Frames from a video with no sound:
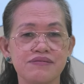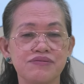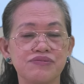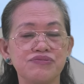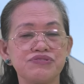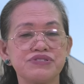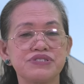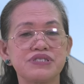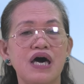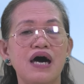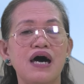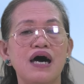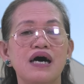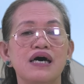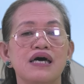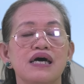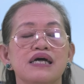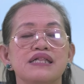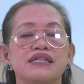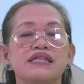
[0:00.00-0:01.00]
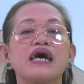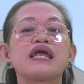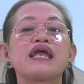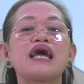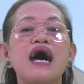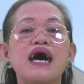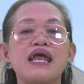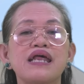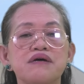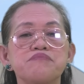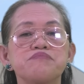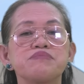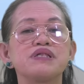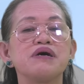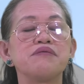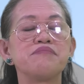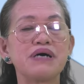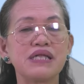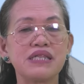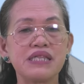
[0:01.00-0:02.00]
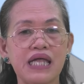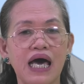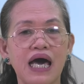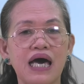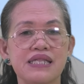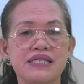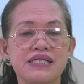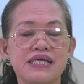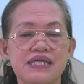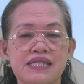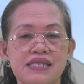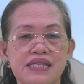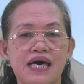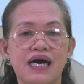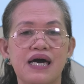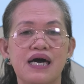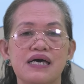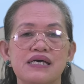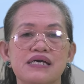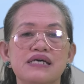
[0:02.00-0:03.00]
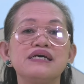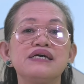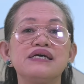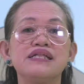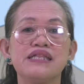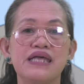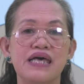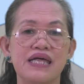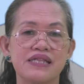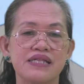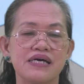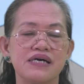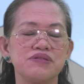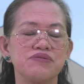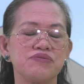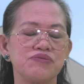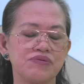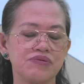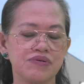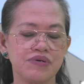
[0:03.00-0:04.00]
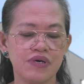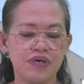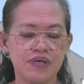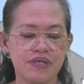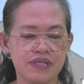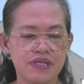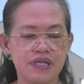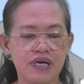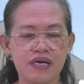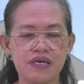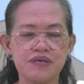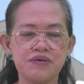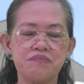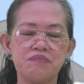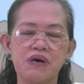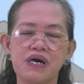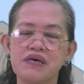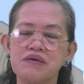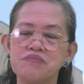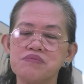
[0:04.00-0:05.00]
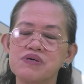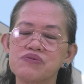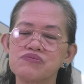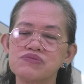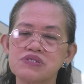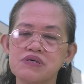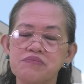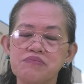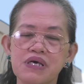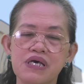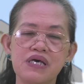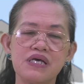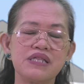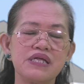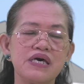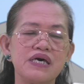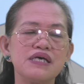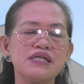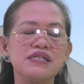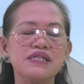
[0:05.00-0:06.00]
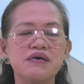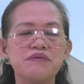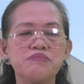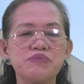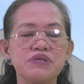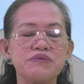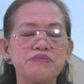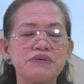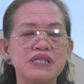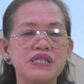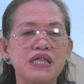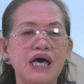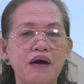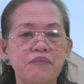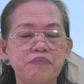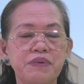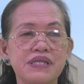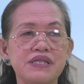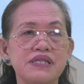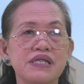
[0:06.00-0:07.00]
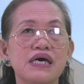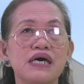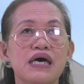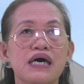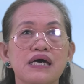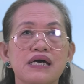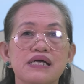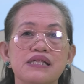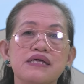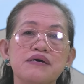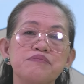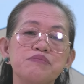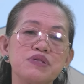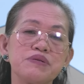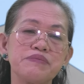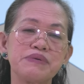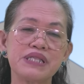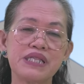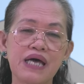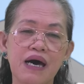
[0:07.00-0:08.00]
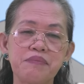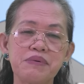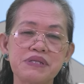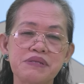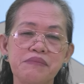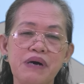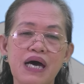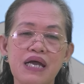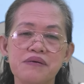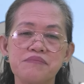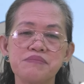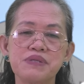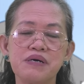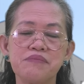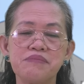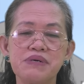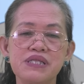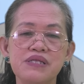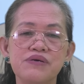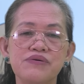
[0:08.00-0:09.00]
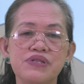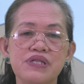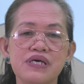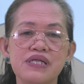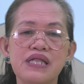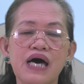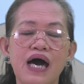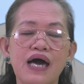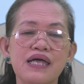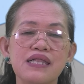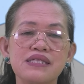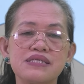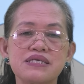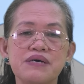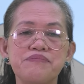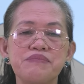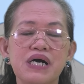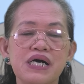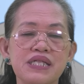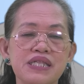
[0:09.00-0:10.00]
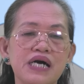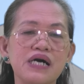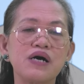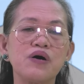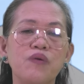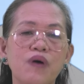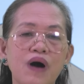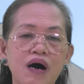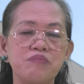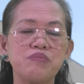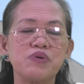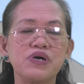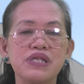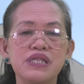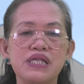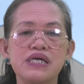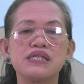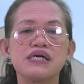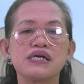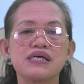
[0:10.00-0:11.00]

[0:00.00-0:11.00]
dun sa nararamdaman natin na init ano na yung bang ibig kong sabihin eh, hindi mo naman dapat hindi mo naman dapat maramdaman yun eh dahil sa mga nagawa mo eh